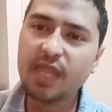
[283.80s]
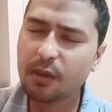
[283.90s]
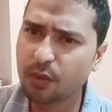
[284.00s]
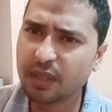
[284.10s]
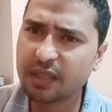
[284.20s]

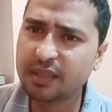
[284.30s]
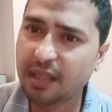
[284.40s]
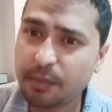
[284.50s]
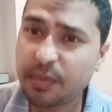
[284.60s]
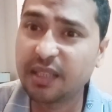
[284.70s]
और अगर
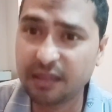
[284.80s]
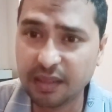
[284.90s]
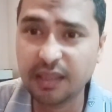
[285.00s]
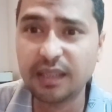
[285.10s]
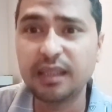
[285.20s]
चार पाँच
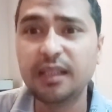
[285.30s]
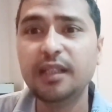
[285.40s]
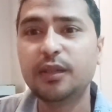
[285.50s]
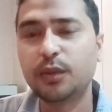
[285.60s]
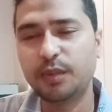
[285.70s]
दिन है
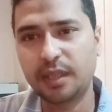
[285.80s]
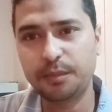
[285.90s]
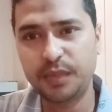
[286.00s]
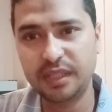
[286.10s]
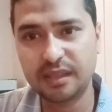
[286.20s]
तो फिर आप
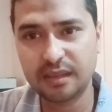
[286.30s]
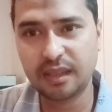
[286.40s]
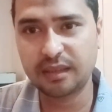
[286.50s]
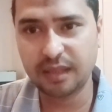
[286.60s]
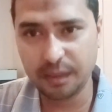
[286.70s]
बीस
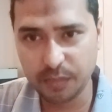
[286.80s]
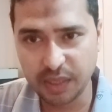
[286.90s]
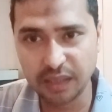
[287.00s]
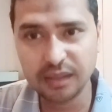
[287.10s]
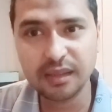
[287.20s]
हज़ार था एक
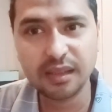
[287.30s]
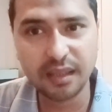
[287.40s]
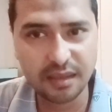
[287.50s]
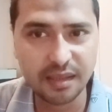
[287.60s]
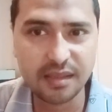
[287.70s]
बात
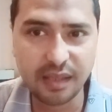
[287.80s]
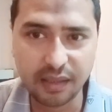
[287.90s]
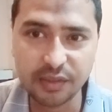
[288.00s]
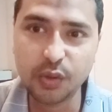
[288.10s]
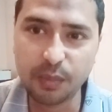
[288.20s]
करंसी
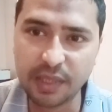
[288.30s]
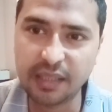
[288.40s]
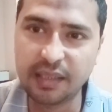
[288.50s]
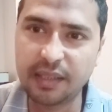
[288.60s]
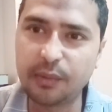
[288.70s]
साथ शो मनी
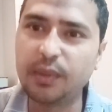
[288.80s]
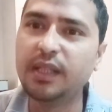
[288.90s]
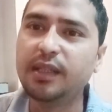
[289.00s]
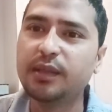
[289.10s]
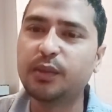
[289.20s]
ले आओ
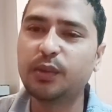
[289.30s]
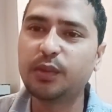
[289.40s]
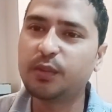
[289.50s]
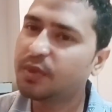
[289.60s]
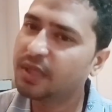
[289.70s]
तो
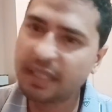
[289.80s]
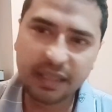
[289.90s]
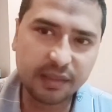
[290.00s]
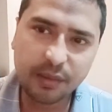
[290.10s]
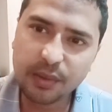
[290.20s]
वो
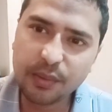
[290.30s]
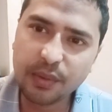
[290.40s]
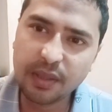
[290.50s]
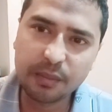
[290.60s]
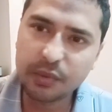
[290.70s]
देखी तो नहीं
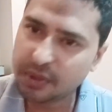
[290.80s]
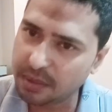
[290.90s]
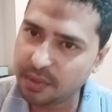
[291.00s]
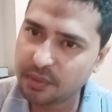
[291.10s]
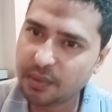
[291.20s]
उन्होंने पूछी
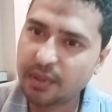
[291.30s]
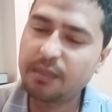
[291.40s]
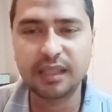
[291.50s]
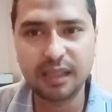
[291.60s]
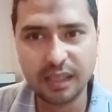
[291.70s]
भी नहीं उन्होंने
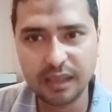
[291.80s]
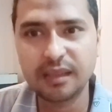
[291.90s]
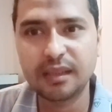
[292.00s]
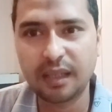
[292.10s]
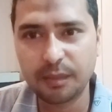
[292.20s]
मगर ये
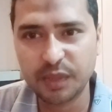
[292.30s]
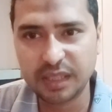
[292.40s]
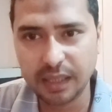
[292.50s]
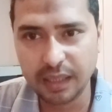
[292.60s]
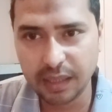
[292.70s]
यहाँ पे
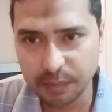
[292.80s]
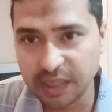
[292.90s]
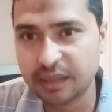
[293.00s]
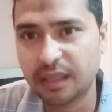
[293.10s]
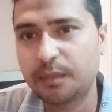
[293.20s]
थाईलैंड में
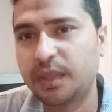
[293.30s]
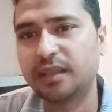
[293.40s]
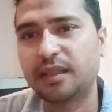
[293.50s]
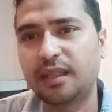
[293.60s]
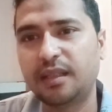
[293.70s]
इतना
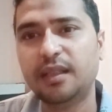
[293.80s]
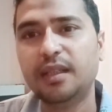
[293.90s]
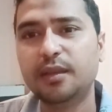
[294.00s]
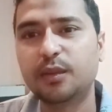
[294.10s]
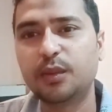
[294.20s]
मांगते हैं
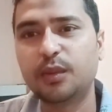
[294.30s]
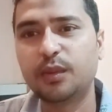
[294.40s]
तो